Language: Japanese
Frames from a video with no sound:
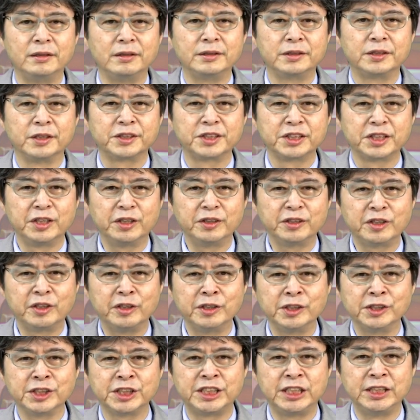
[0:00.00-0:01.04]
卒業後
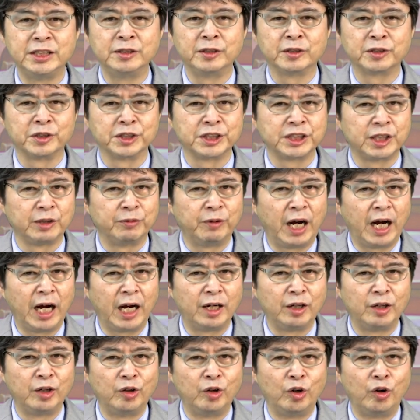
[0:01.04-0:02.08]
の進路として
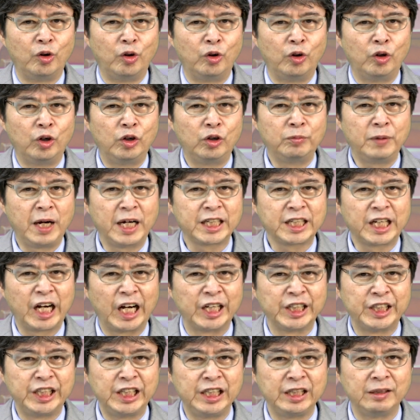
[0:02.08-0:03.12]
は大まか
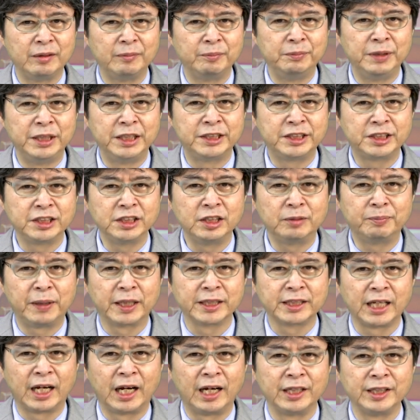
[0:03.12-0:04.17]
に3つの
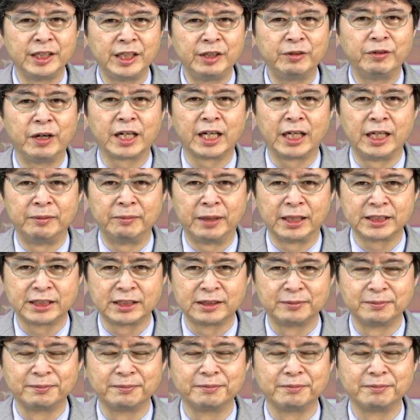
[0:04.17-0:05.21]
パターンに分かれます。